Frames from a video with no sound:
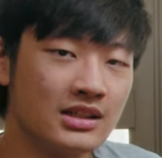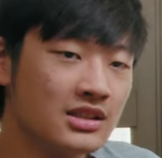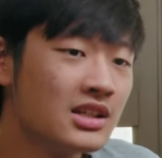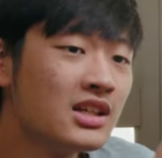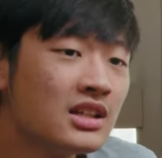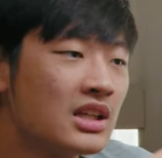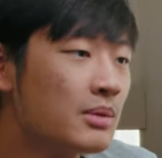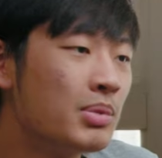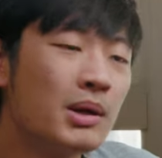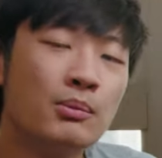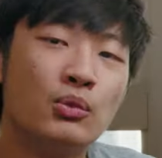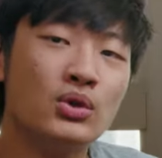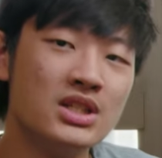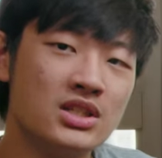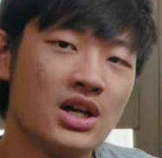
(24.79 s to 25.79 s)
这个底片
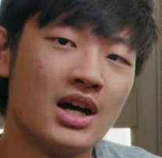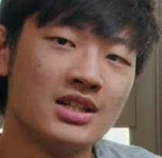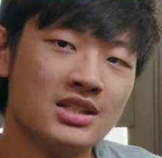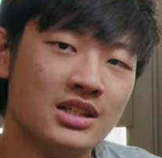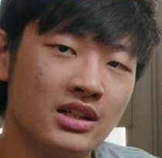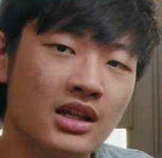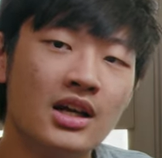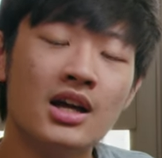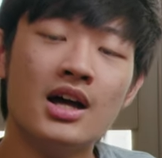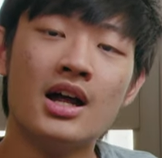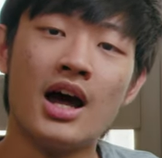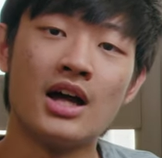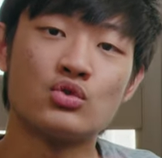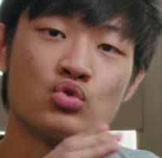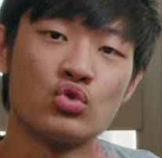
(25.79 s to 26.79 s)
模拟插件呢，
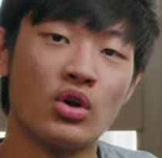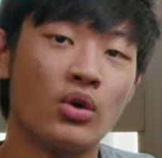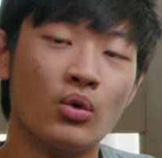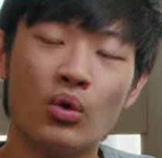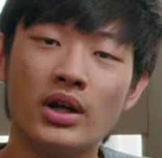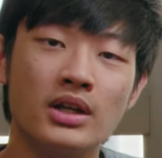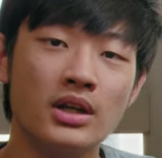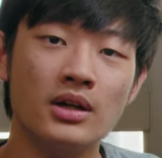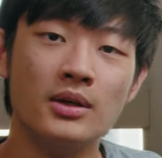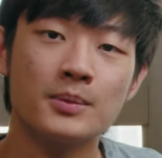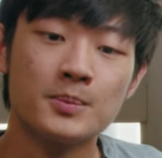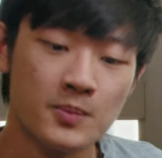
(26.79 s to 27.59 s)
它转换的。